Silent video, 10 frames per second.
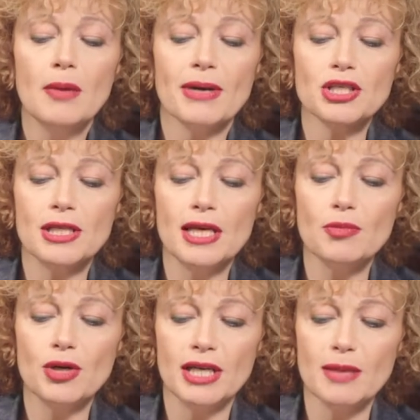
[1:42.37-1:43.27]
по
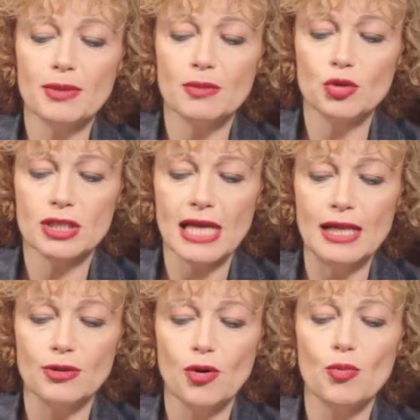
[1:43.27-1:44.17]
шлему крепкому
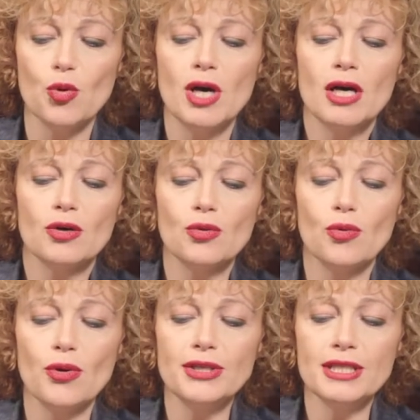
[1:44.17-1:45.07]
стальному
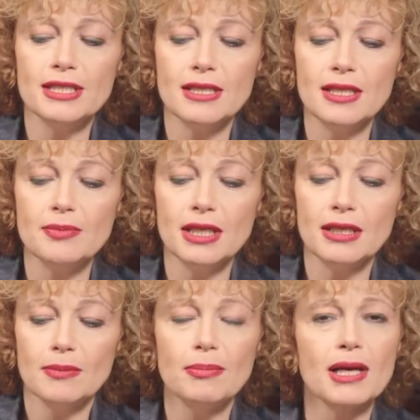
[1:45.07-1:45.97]
рукой
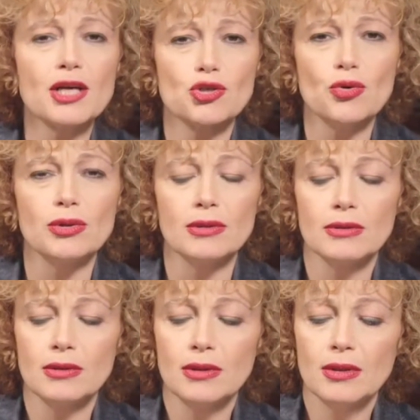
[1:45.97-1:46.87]
незримой поражен –